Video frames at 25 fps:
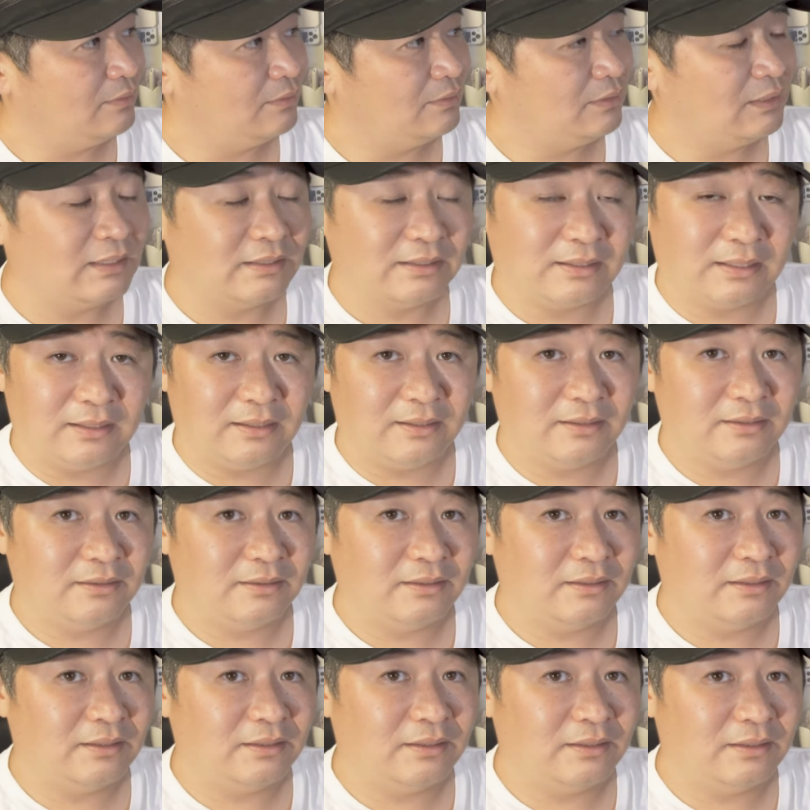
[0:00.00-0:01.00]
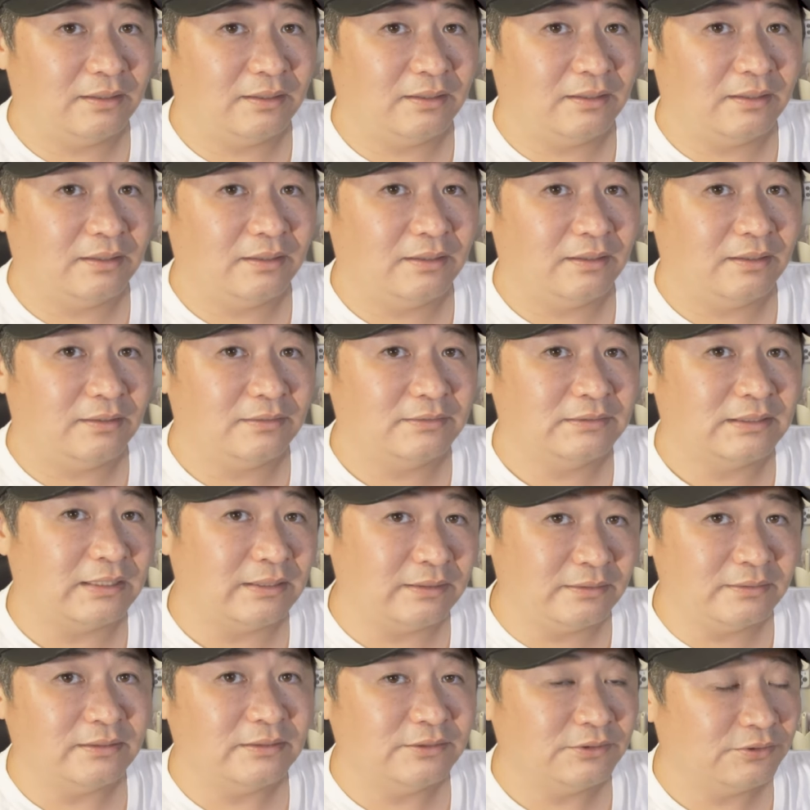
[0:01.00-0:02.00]
て、やった、え製
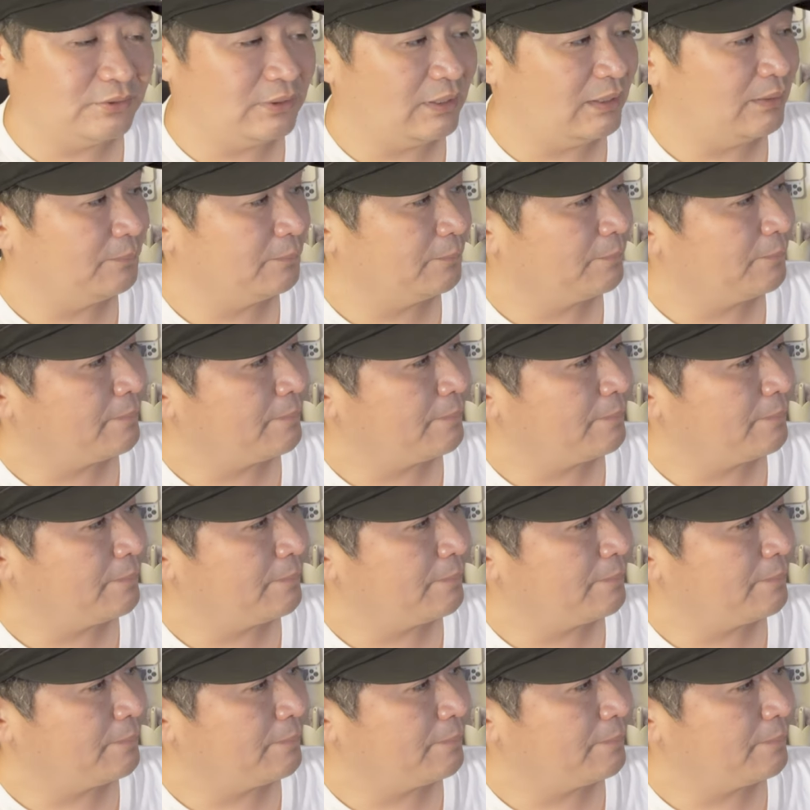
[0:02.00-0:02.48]
品ですよね。